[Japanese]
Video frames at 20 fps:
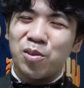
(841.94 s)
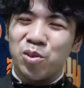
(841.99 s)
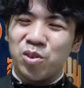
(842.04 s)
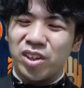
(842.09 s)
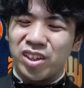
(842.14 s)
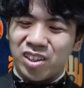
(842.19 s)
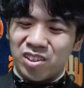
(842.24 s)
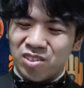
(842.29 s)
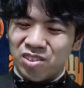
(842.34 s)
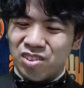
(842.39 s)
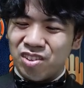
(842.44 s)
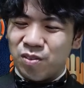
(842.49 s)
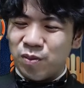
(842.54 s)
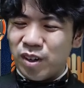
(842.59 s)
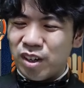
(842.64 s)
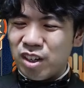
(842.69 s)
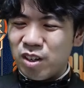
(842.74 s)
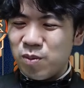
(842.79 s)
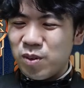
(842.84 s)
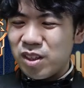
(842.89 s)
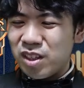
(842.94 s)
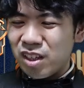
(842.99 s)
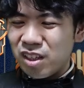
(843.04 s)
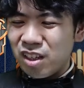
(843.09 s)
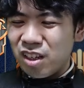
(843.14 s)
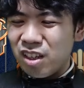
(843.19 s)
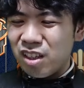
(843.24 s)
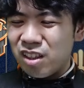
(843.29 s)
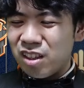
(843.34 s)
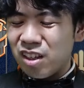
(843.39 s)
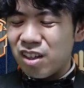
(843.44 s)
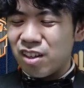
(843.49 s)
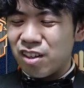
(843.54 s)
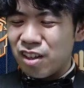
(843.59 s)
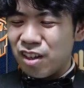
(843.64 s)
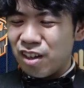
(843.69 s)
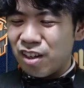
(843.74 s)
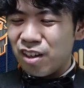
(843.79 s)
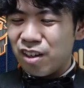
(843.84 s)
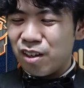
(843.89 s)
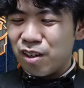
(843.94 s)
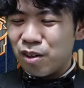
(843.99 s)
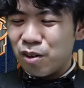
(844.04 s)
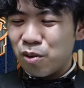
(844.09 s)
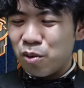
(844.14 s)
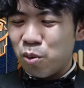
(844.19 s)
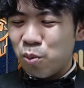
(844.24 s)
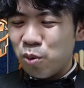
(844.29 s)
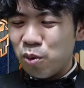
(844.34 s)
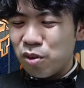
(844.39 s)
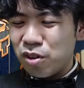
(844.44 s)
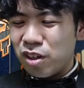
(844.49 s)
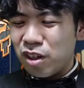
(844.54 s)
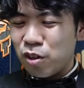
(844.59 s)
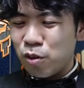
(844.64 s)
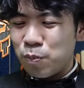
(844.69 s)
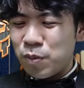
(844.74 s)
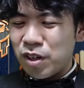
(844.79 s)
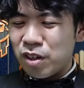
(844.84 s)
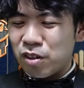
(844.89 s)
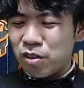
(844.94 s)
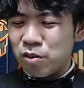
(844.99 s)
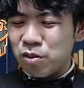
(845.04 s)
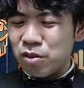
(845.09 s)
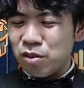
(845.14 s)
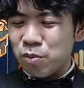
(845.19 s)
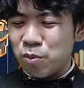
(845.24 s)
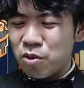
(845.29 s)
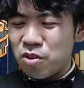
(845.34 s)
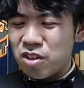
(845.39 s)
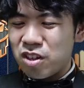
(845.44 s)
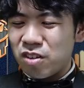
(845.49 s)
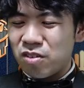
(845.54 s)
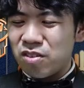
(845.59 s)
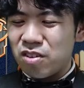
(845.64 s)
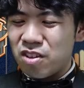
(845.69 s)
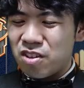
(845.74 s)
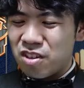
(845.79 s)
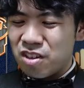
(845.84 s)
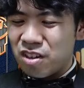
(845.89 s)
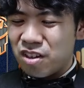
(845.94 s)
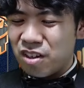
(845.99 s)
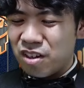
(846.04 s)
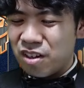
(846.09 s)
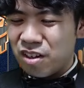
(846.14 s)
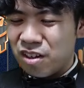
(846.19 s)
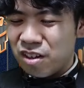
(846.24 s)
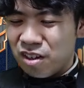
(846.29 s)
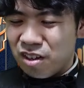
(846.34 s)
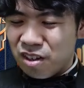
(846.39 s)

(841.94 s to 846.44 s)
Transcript: そうだけど、リミテでいったらね、古文でピックもしやすいし、